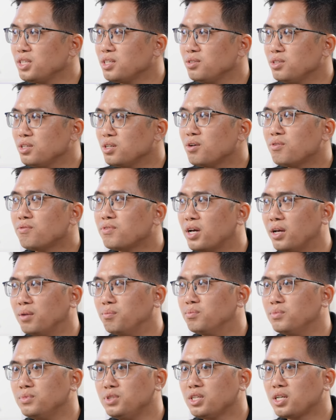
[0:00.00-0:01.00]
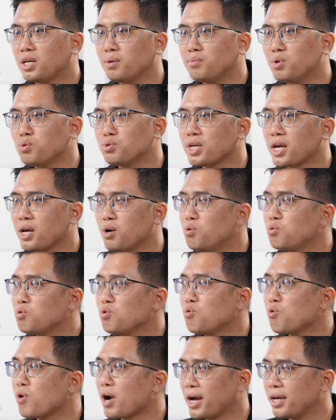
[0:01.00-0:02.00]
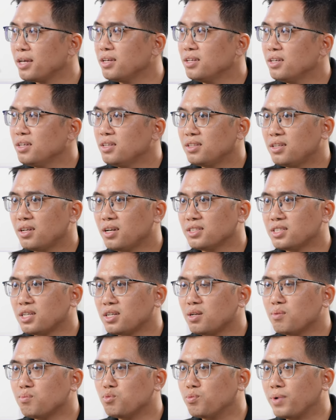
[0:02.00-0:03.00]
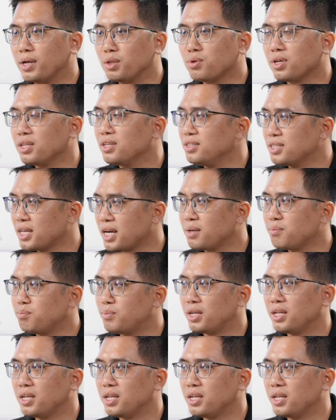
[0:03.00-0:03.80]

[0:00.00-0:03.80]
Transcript: chứ những không phải những cái mẫu xe all wheel drive tức là dẫn động bốn bánh toàn thời gian,